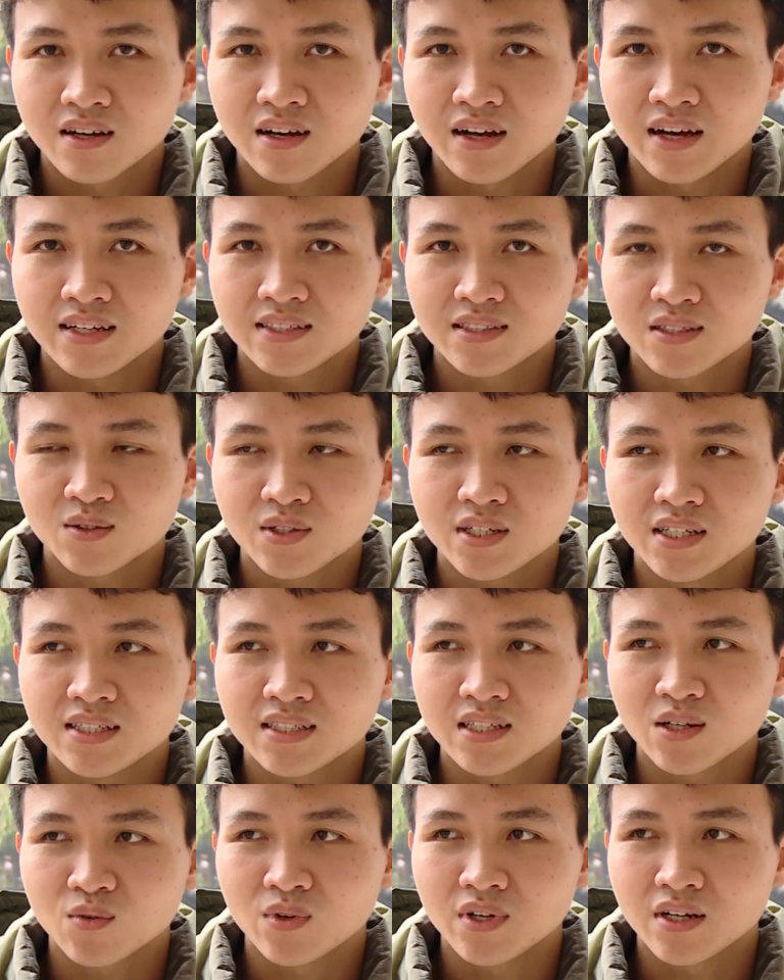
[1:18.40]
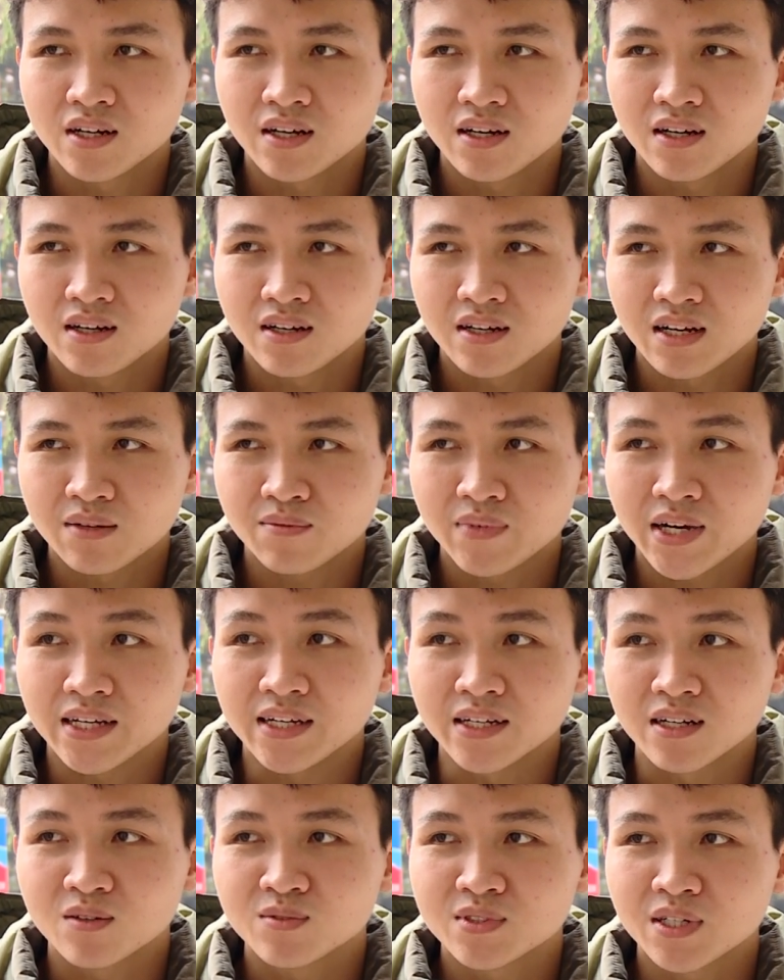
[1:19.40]
Ngay sau khi ra quân à, năm
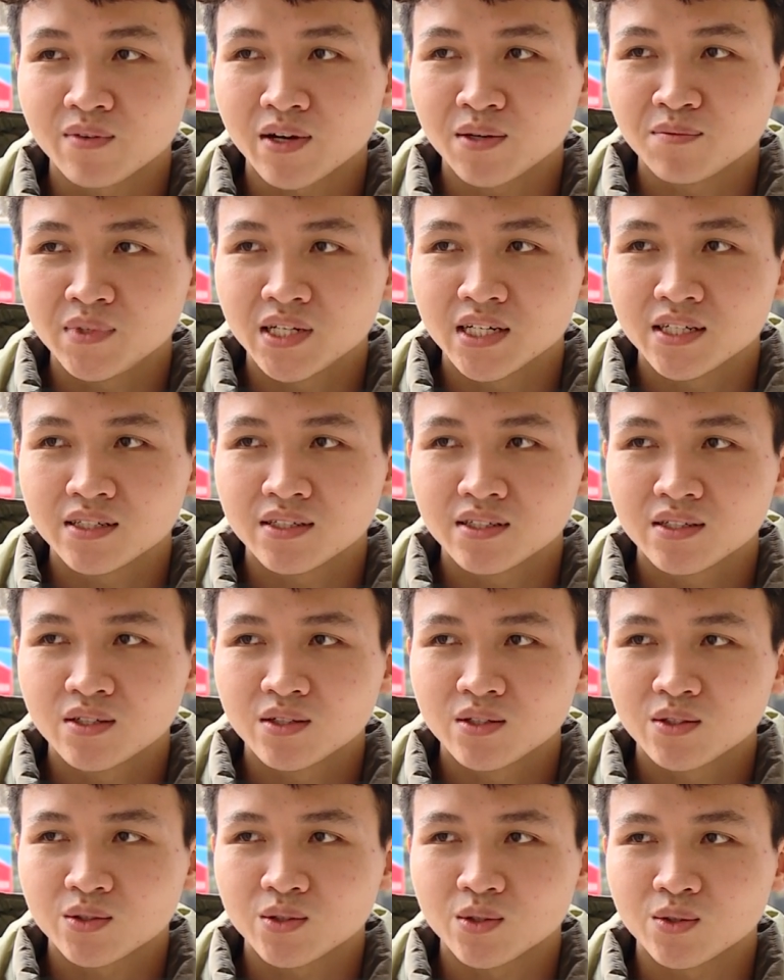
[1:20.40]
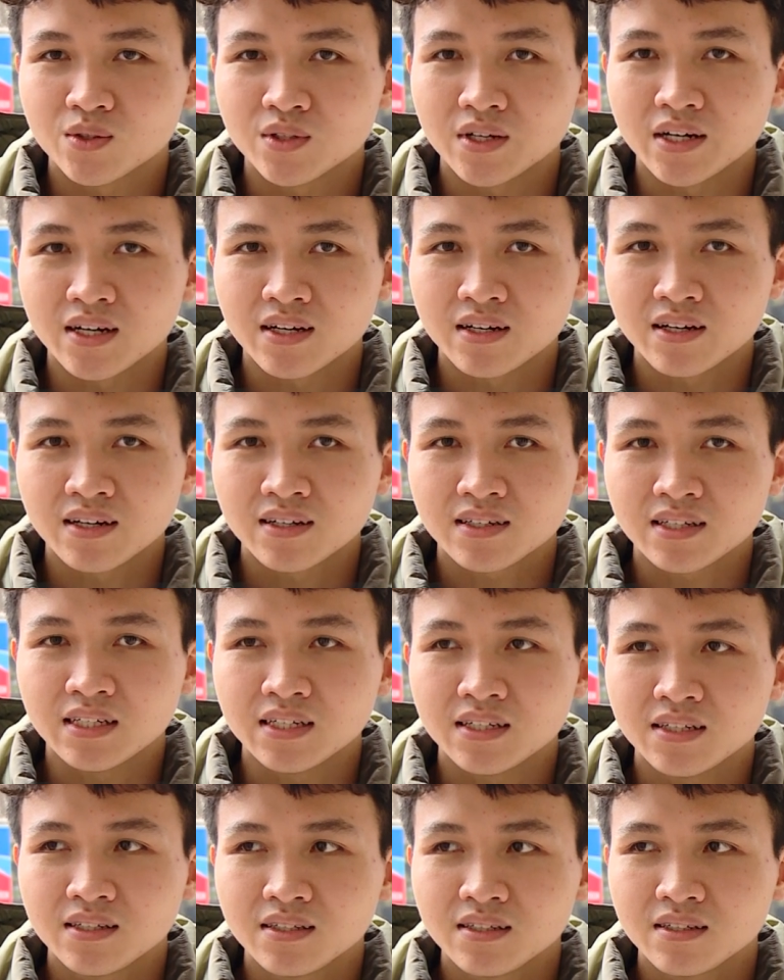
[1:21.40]
2020, Tôi đã đăng
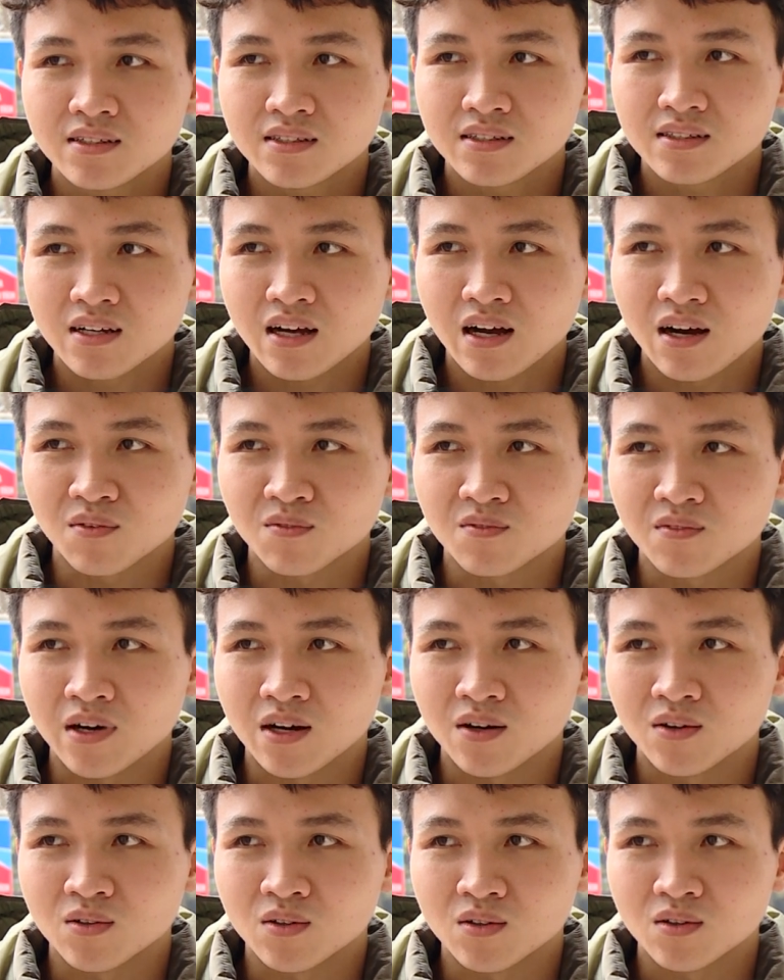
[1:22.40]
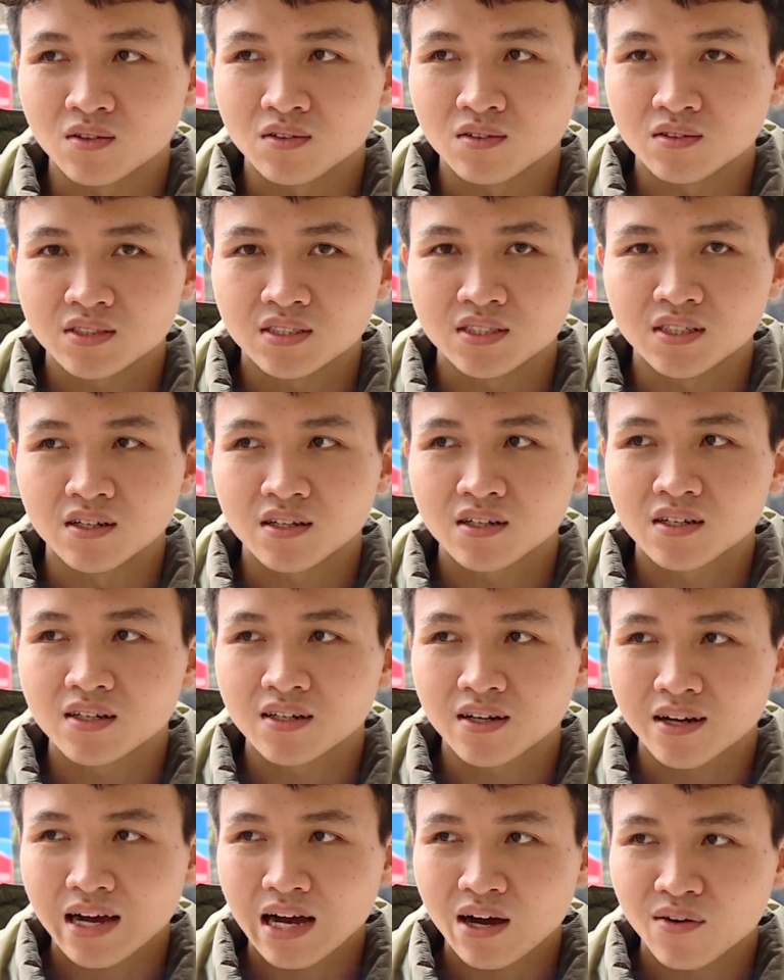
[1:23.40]
ký học vào trường
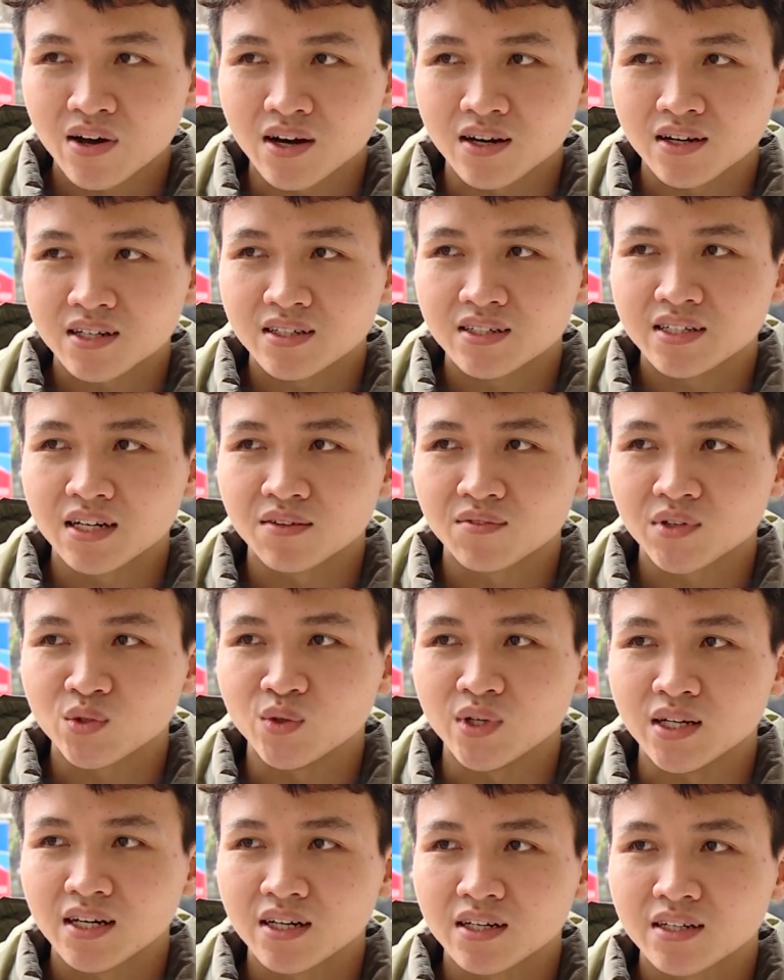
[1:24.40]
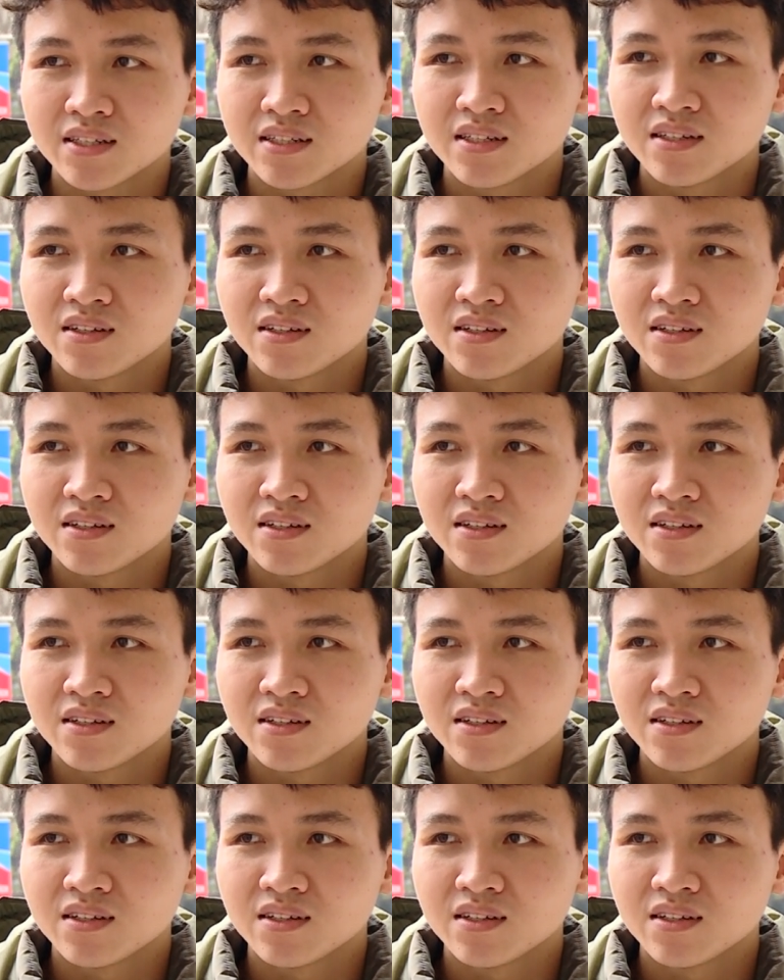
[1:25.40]
cơ, cao đẳng cơ điện và thủy lợi,